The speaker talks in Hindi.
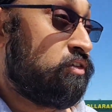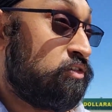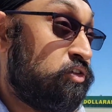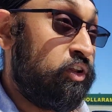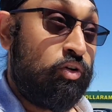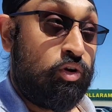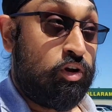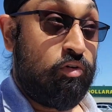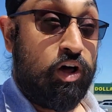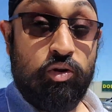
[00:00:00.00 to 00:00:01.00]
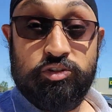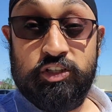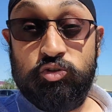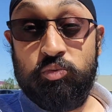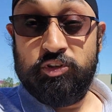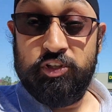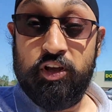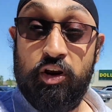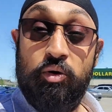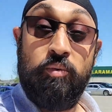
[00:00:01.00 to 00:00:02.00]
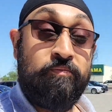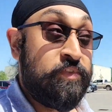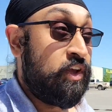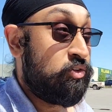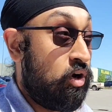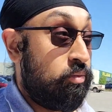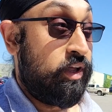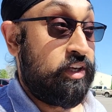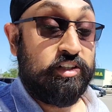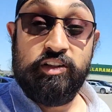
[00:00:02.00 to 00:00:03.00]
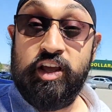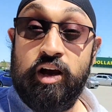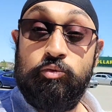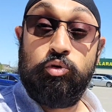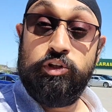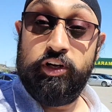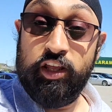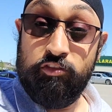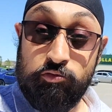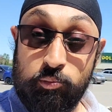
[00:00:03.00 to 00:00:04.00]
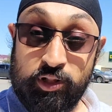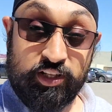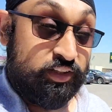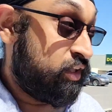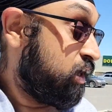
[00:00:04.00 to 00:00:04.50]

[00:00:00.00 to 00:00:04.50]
स्टीरियो लगवा लो चाहे जो मर्जी कर लो तो आप लेके चलते हैं आपको अंदर टीवी भी मिल जाते हैं